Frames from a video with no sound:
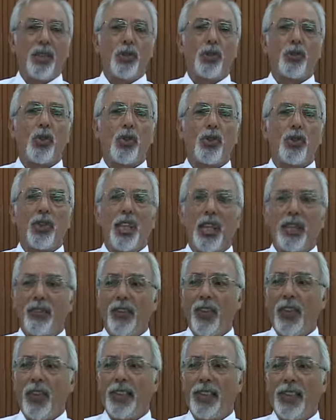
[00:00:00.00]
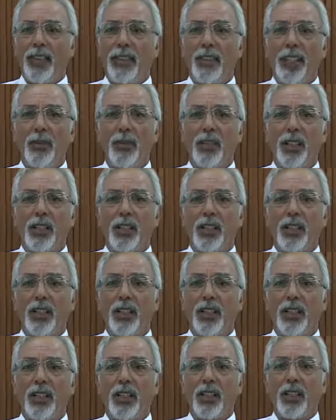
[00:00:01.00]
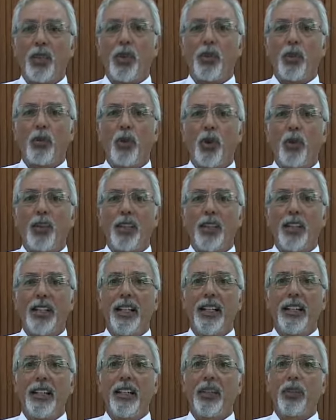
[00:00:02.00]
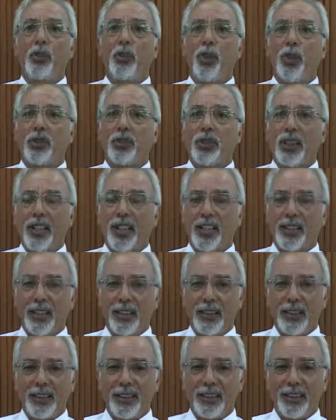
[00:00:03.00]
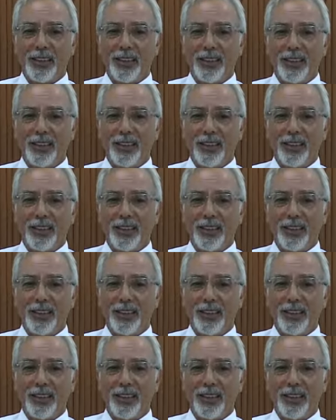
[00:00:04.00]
Sosyal faaliyetlerimiz çok ileri noktalardadır.